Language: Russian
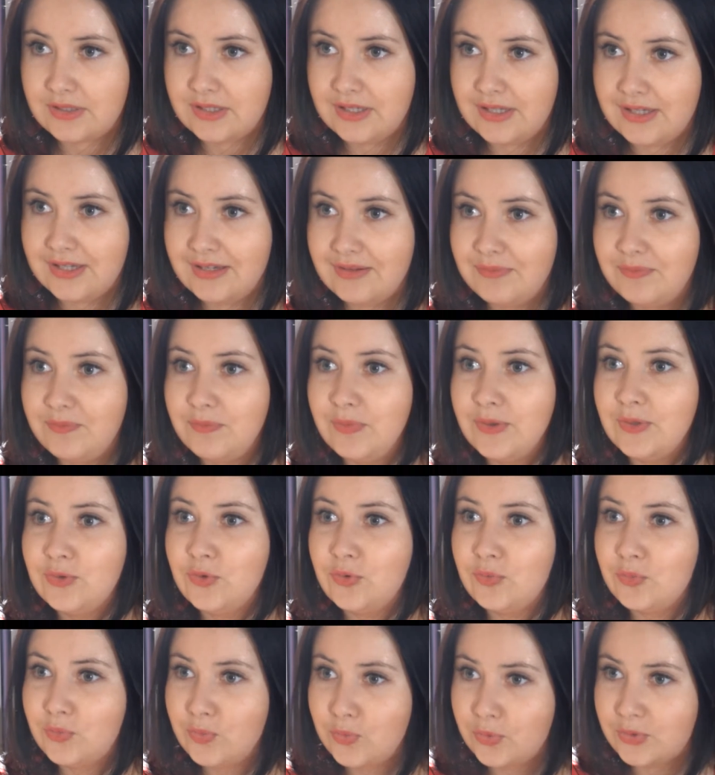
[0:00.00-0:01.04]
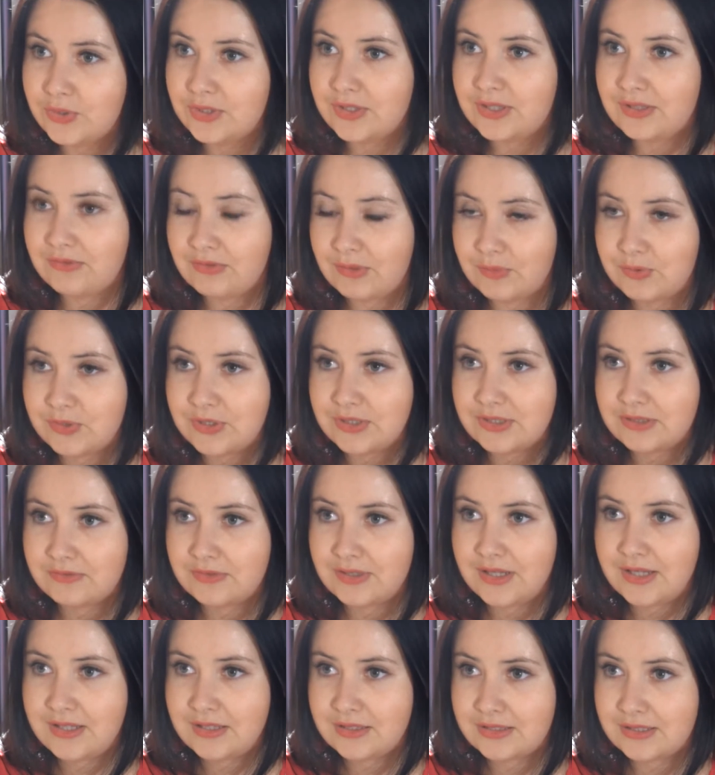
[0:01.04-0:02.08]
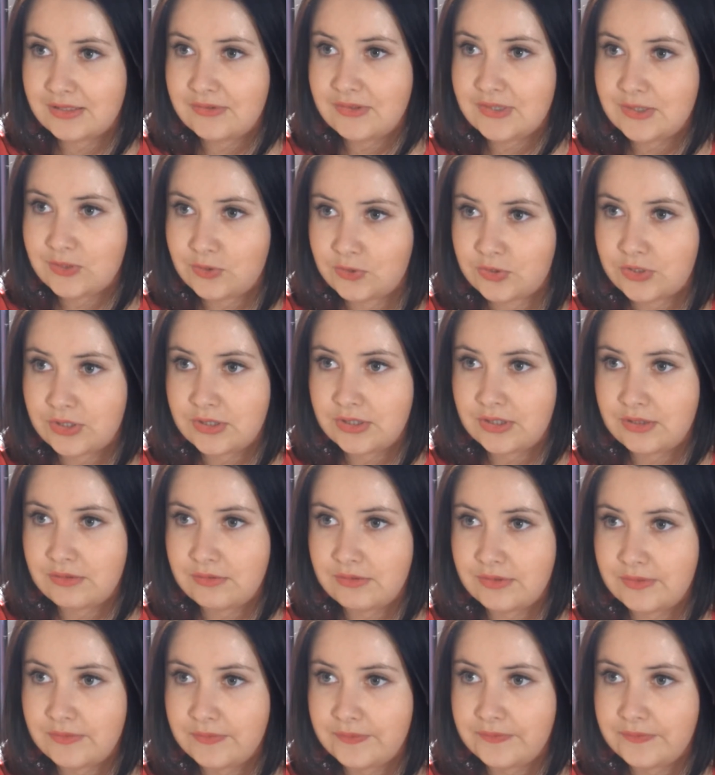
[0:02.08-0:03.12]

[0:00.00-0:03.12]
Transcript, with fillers: И потом, будет ли вообще свидание, зависит тоже от этого.